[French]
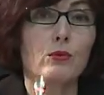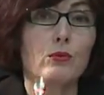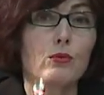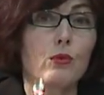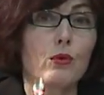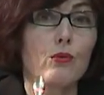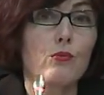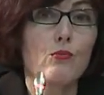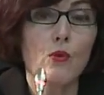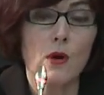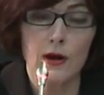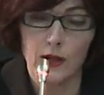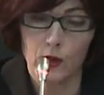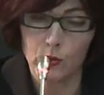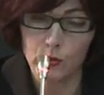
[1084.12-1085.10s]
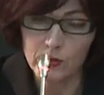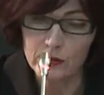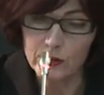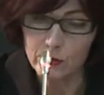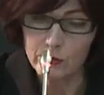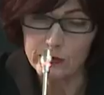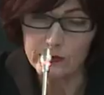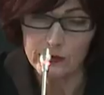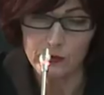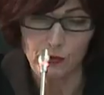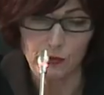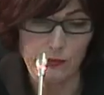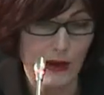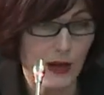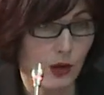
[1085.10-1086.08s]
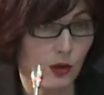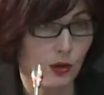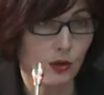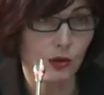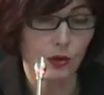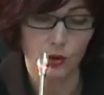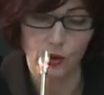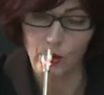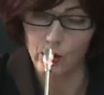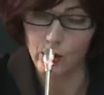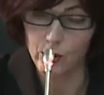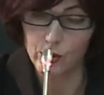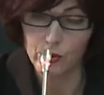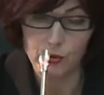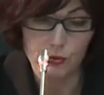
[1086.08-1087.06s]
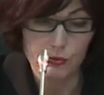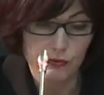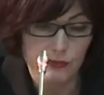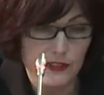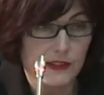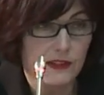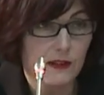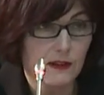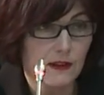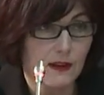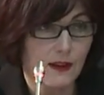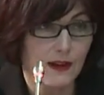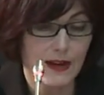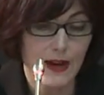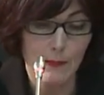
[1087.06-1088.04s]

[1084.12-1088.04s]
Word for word: donc moins la continuité du malheur que le vide, la